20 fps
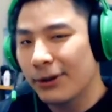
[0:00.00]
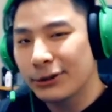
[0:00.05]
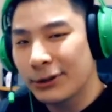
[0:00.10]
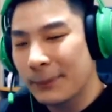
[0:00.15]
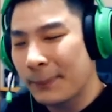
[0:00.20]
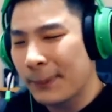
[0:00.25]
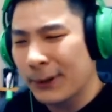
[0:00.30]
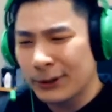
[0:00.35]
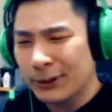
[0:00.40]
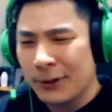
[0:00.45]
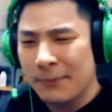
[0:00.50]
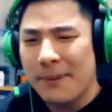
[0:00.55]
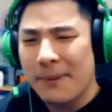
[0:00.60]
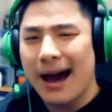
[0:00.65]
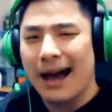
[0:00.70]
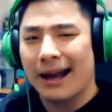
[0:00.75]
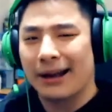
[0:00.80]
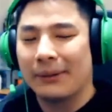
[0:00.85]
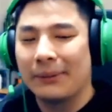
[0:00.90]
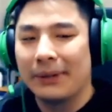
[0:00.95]
penonton-penonton
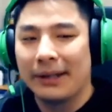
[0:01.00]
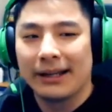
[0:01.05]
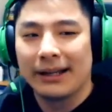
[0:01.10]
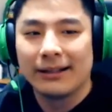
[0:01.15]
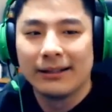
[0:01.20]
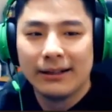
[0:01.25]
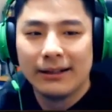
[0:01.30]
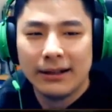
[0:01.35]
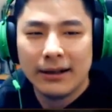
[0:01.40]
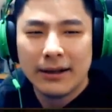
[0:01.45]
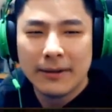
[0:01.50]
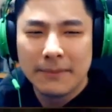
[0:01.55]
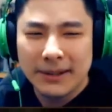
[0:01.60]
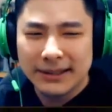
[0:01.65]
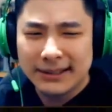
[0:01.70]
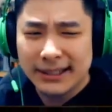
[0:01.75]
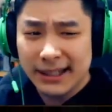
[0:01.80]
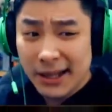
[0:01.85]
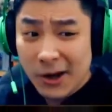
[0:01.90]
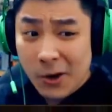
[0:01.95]
baru ya
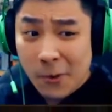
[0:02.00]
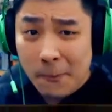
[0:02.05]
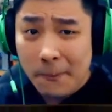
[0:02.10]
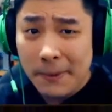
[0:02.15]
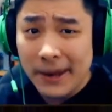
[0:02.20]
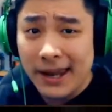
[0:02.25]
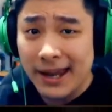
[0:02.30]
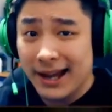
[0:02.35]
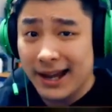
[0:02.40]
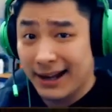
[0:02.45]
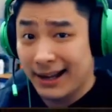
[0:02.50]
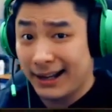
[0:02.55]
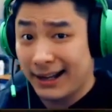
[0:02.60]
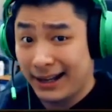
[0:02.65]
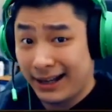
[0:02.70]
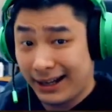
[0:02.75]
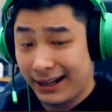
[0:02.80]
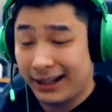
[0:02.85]
masih newbie ya kalian